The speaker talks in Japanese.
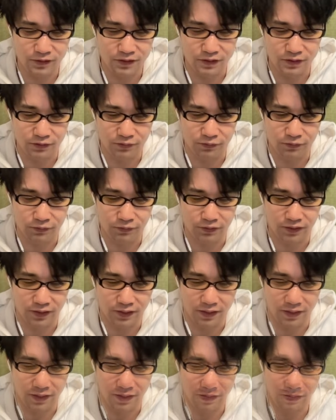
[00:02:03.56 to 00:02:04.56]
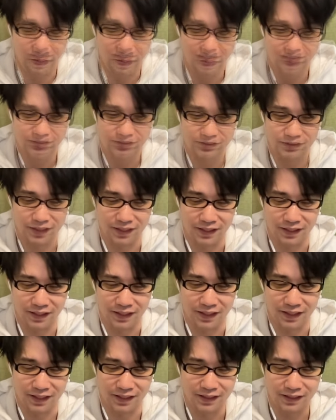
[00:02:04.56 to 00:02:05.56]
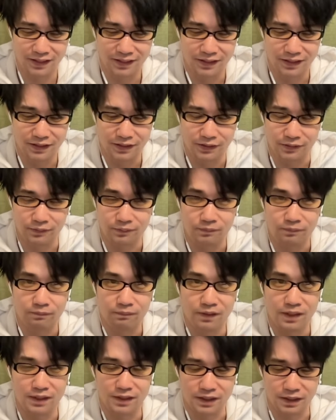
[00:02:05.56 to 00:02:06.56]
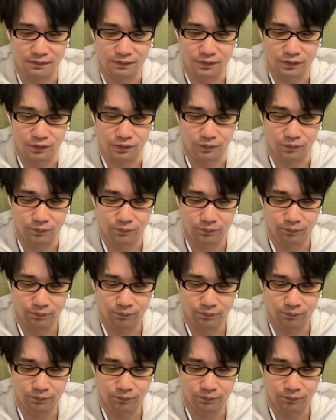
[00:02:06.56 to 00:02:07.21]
いということではいそれでははい回していきましょ